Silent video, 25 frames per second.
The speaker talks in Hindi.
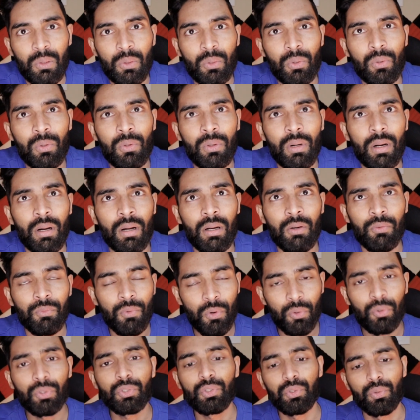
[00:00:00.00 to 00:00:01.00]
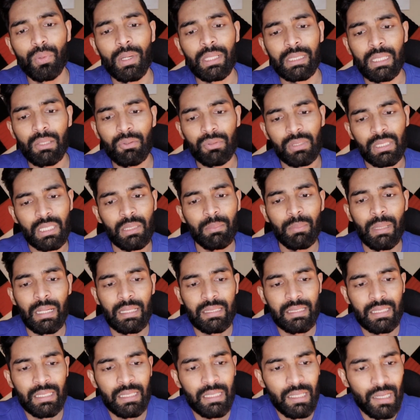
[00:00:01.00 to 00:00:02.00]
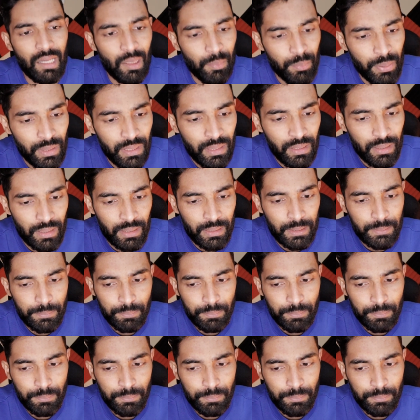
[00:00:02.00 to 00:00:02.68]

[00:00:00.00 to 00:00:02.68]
तो वो कुछ हुआ था उसके बाद से अभी